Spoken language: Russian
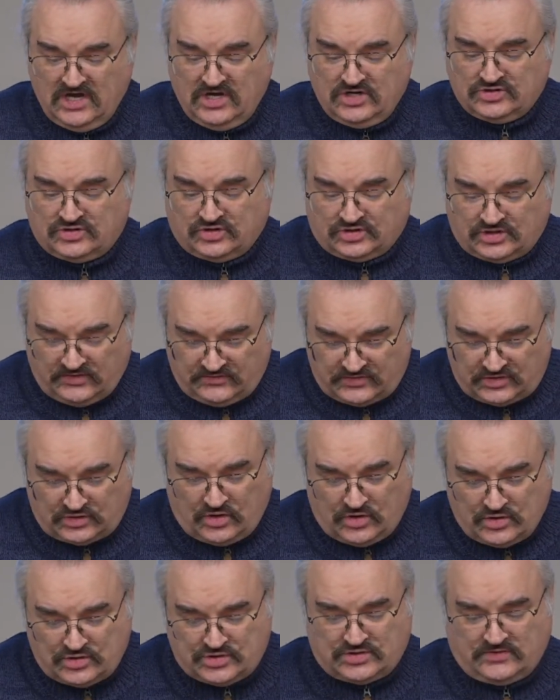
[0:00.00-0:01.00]
что ты
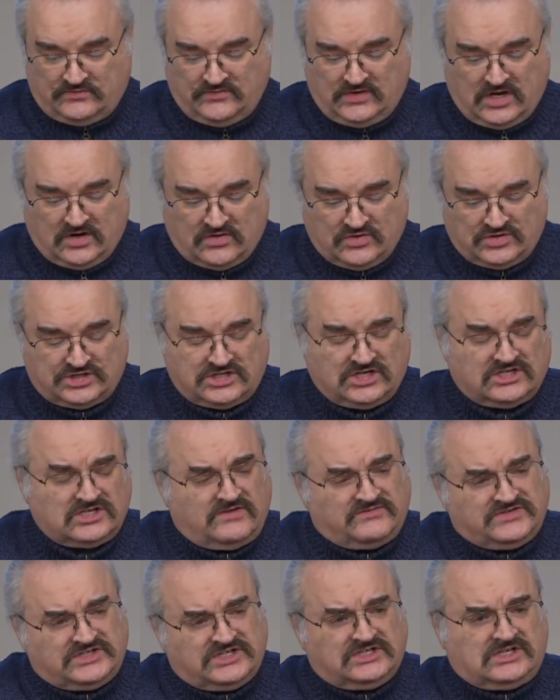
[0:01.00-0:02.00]
все еще верующий,
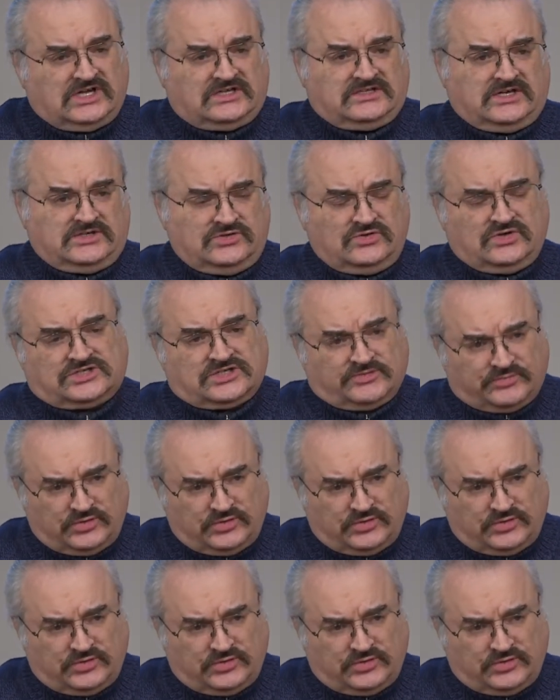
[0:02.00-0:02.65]
она всегда найдется.